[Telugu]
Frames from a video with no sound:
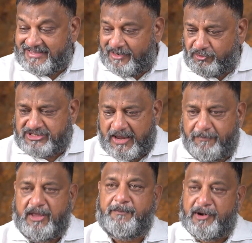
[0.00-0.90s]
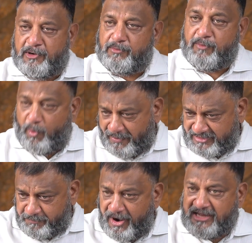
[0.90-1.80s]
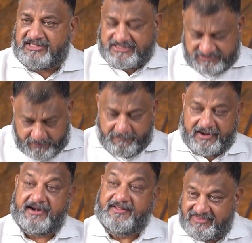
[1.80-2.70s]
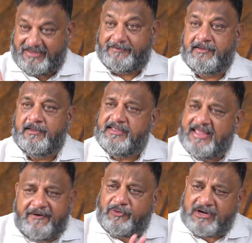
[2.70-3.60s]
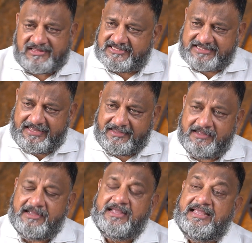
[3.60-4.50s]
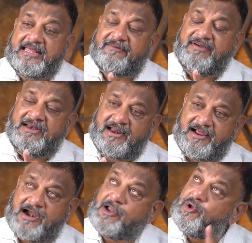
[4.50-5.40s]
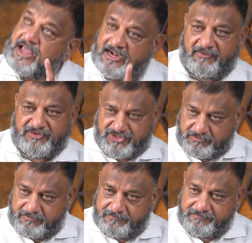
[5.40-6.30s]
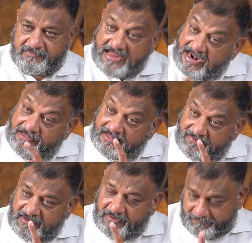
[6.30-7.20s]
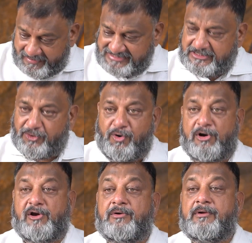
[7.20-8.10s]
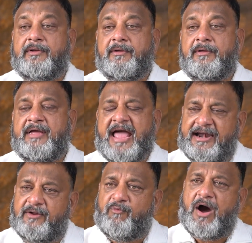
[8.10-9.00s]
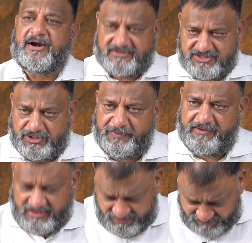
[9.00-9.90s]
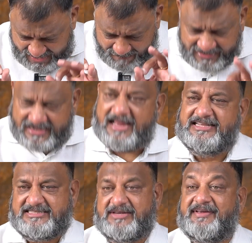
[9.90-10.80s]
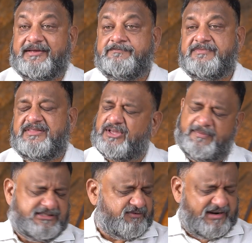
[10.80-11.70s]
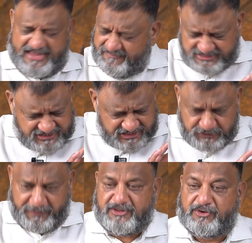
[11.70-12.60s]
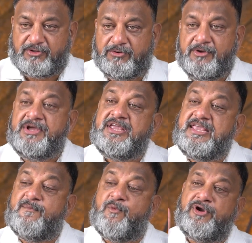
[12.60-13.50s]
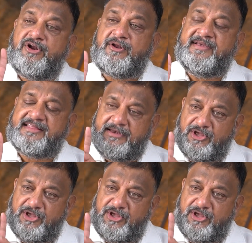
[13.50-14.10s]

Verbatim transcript: ఐదేళ్ళు నువ్వు చేయబోయే పనులు ఓ పది పాయింట్లు తెచ్చి రమ్మనండి అంతే ఏమి ఉండాలి తెలుసా ఇరవై నాలుగు గంటల కరెంటు విషయం అండ్ ఇరవై నాలుగు మంచి రోడ్లు అండ్ వాటర్ సదుపాయం ఇవే మనకు వాళ్ళు ఇచ్చేవి ఇంతకు మించి వాళ్ళు ఏమి ఇచ్చి చచ్చిపోయేది ఉండదు ఈ మూడింటి మీద